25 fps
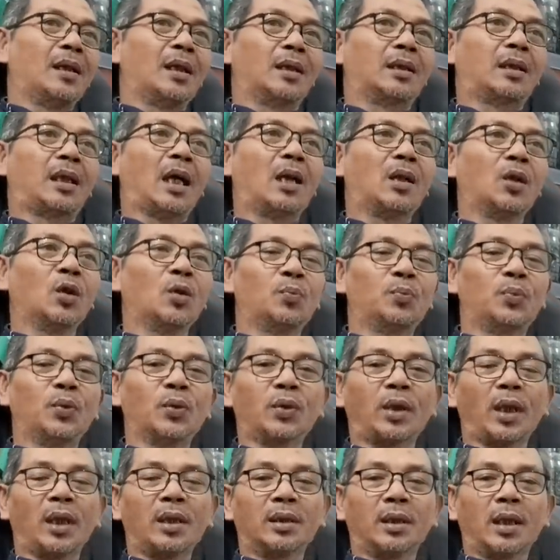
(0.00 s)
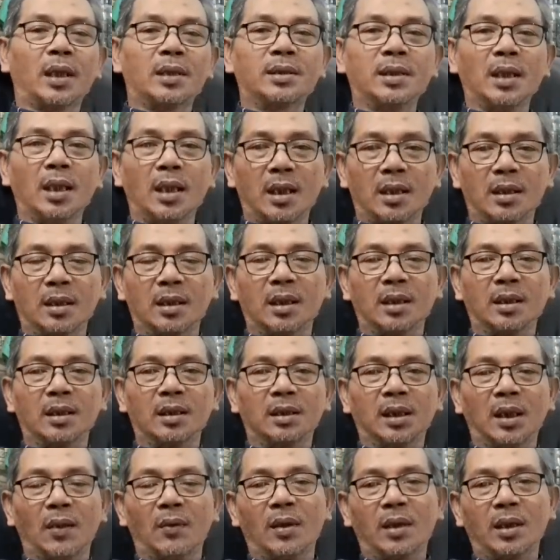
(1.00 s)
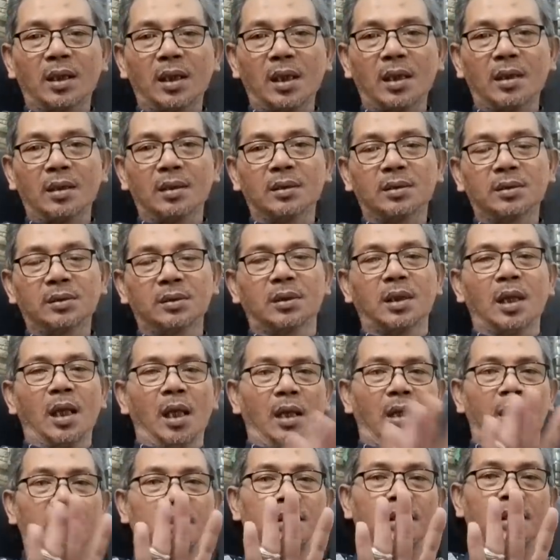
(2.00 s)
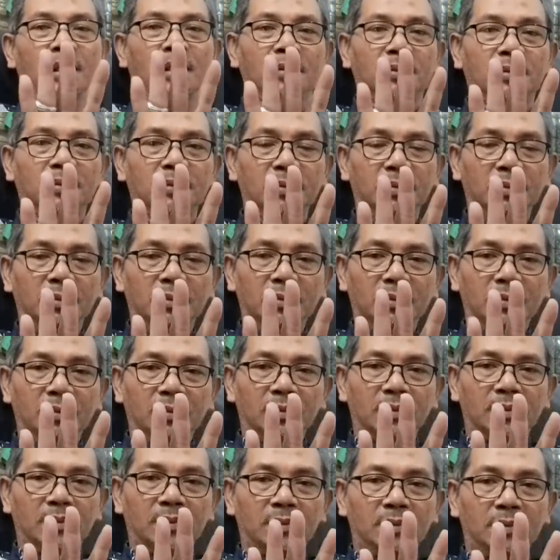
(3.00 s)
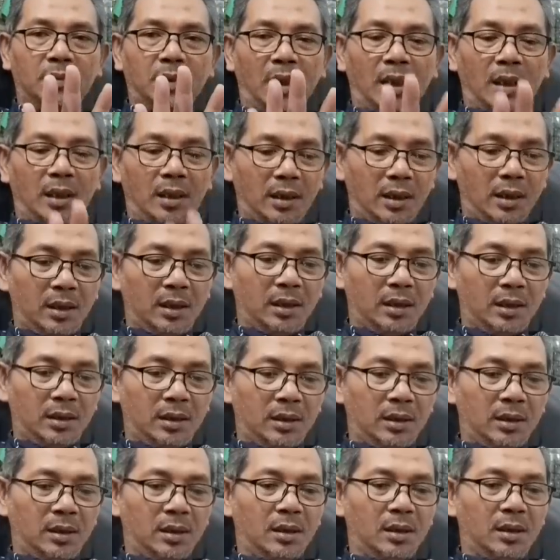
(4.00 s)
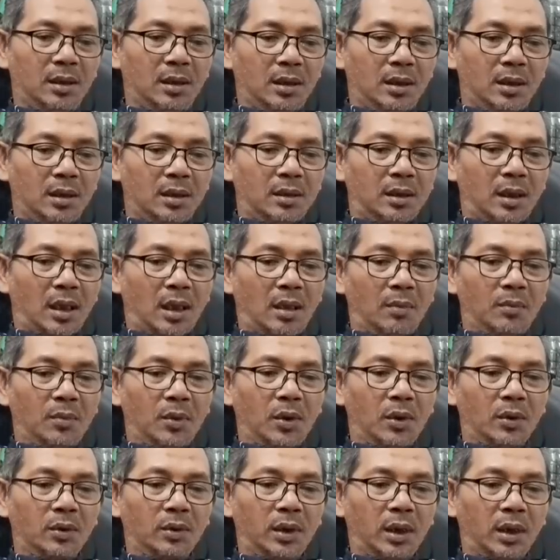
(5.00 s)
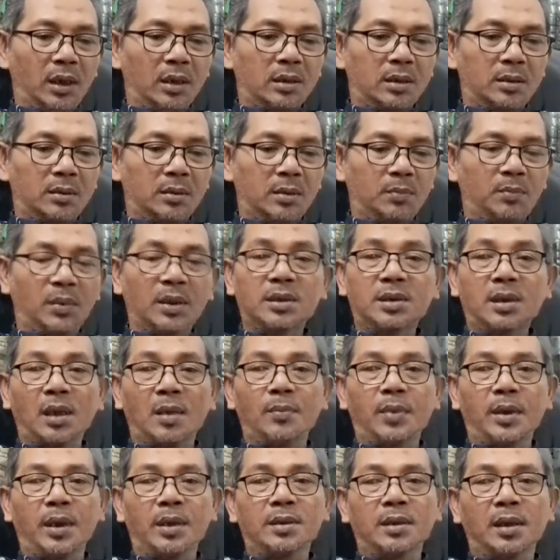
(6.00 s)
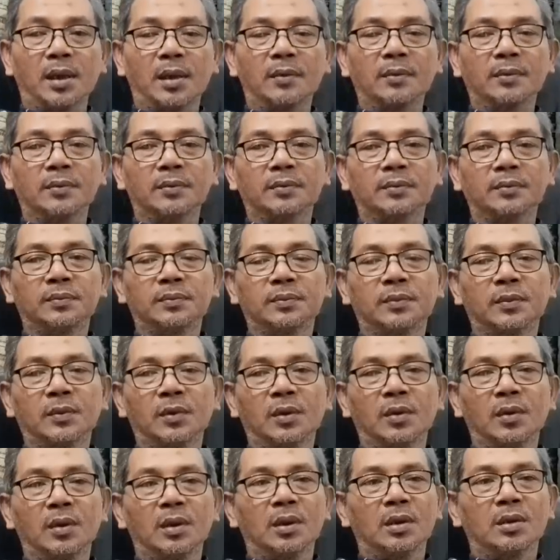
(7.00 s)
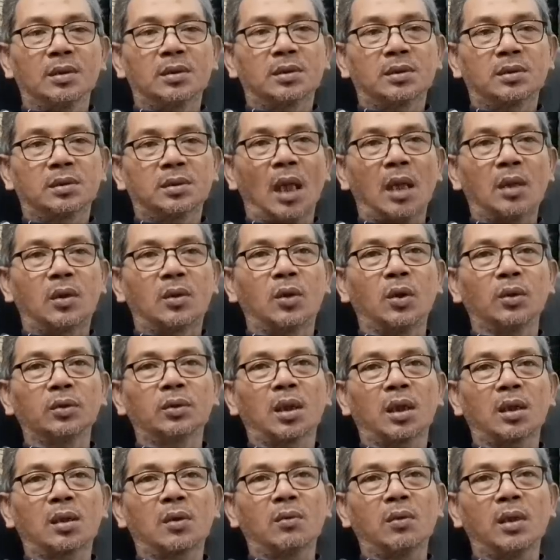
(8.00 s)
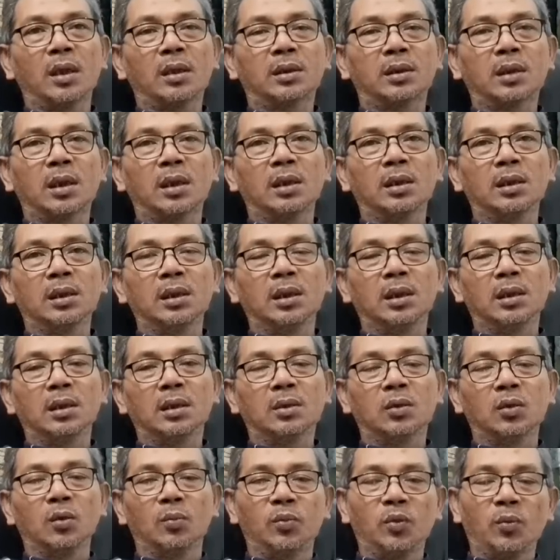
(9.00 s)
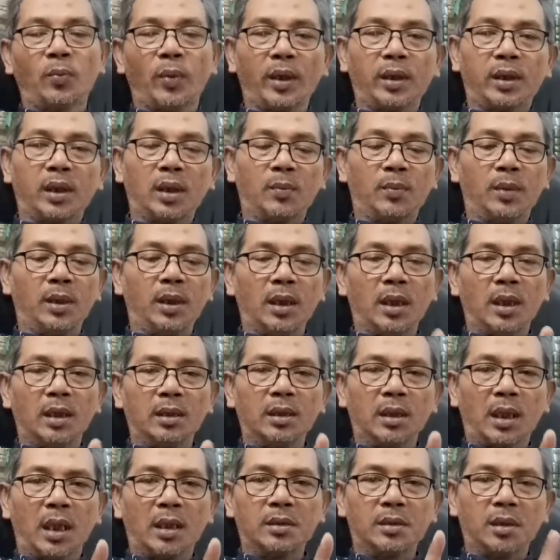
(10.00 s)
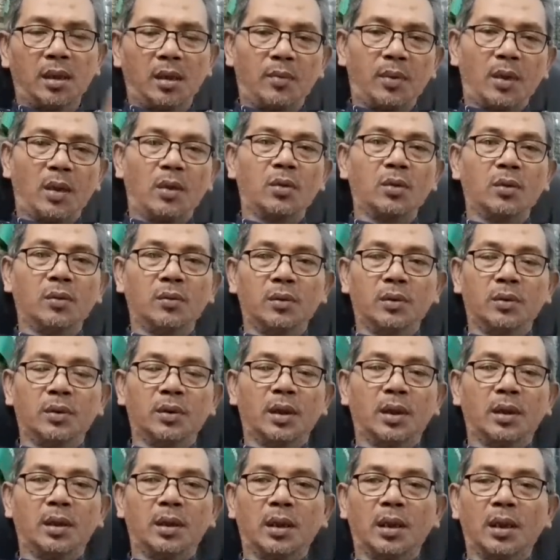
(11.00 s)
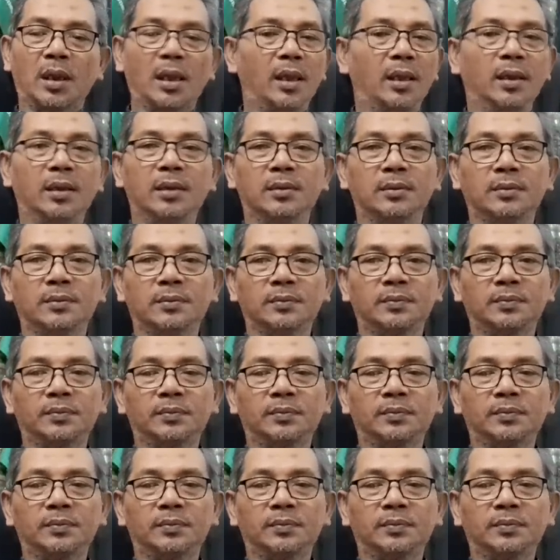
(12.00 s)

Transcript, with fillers: Nah kalau bukan Ganjar yang ditawarkan, nggak ada. Hari ini dalam konteks pencapresan, cago terkuat dari kubu PDP ya hanya Ganjar Pranowo, ada yang lain.